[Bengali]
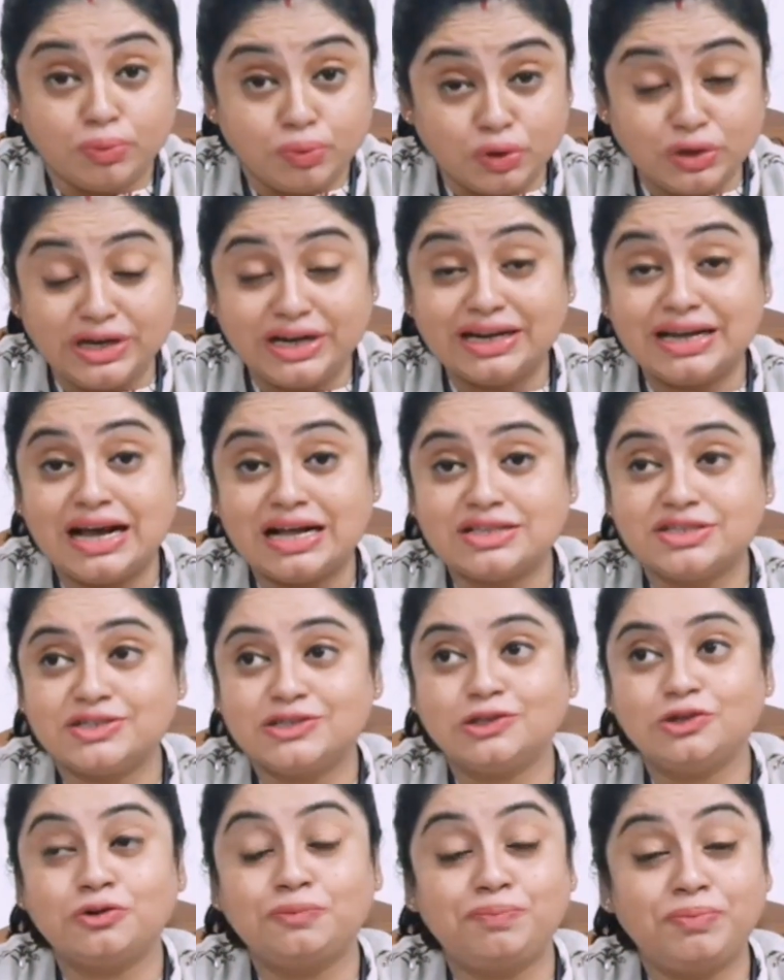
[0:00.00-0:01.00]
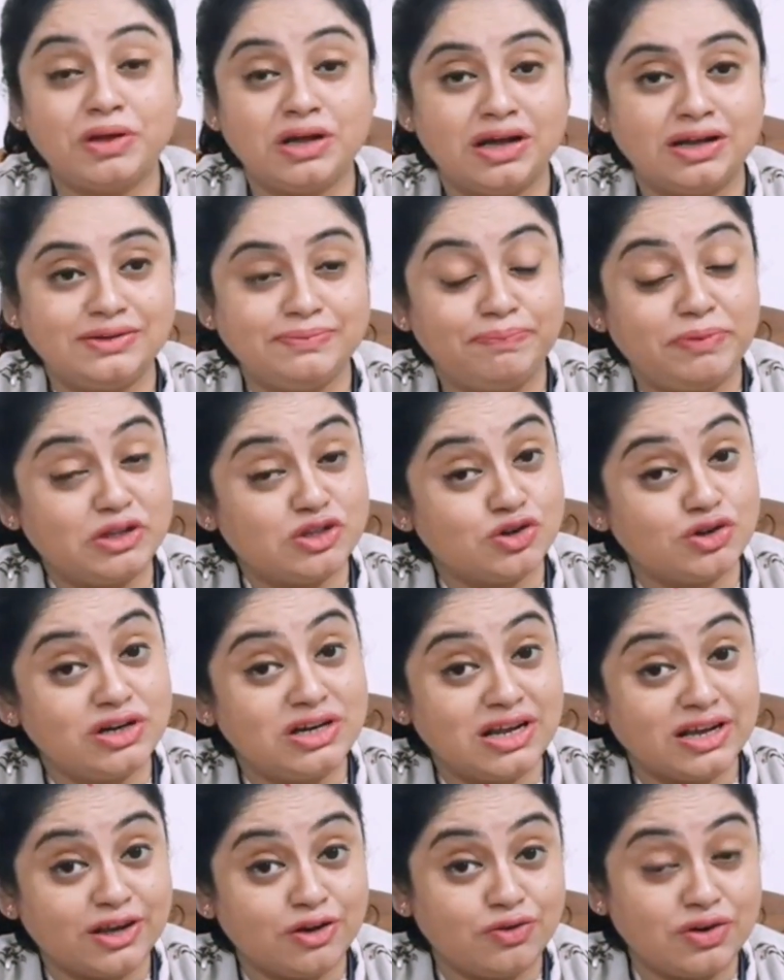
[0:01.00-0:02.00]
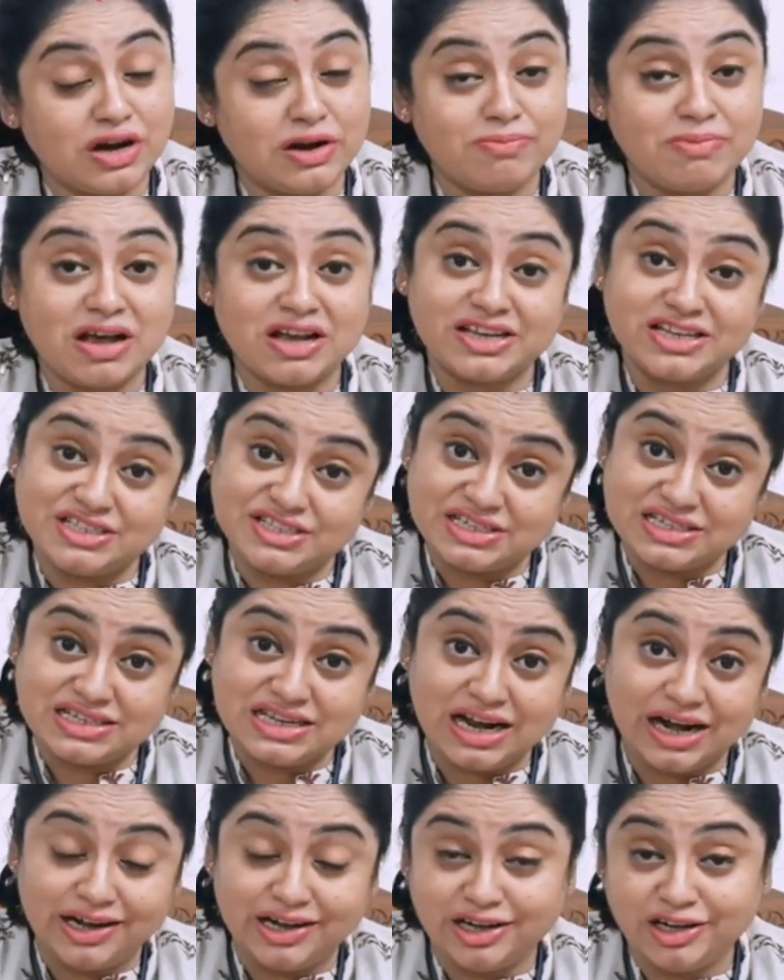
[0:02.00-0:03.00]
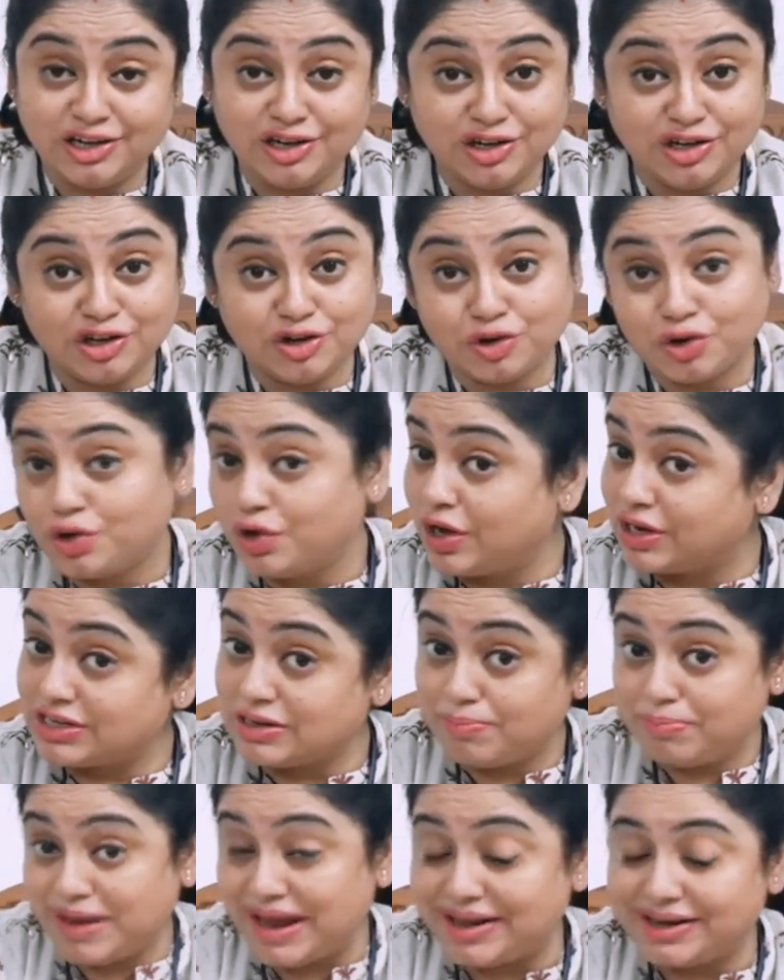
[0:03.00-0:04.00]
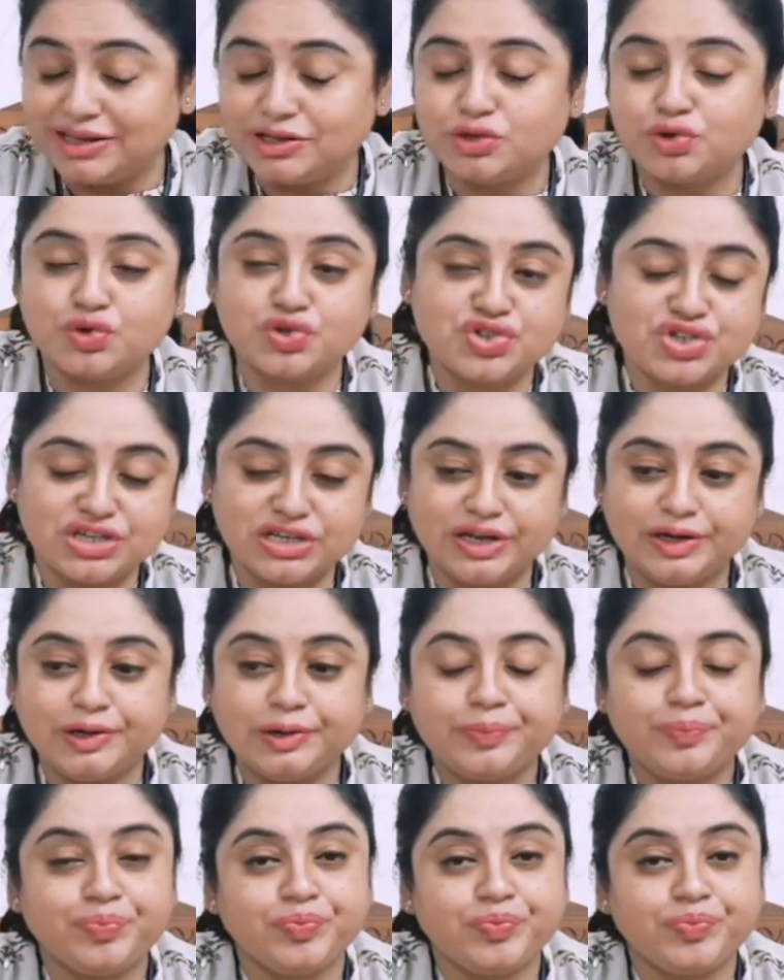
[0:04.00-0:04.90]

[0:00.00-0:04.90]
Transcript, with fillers: ফুলের গাছ ছিল পিছনে নাকি ওনার মা কিচেন গার্ডেনিংয়েরও একটা প্ল্যানিং করছিলেন